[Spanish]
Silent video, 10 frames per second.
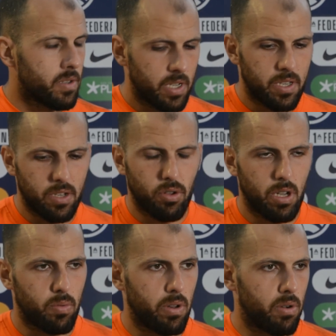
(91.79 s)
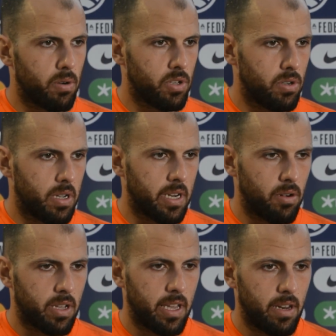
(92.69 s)
Sí, sí, estoy de acuerdo con eso,
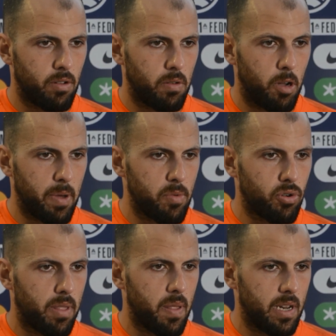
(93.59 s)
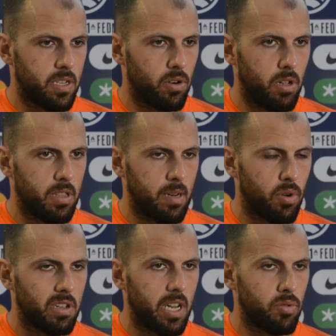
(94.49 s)
creo que no, no podemos conceder ese gol,
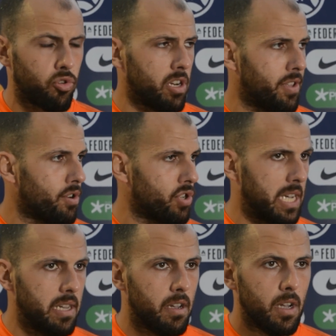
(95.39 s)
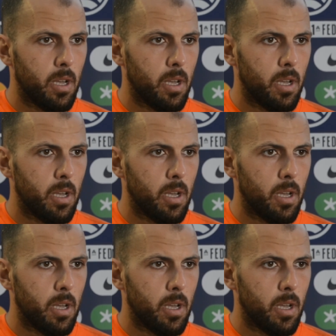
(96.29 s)
tenemos que ser autocríticos ahí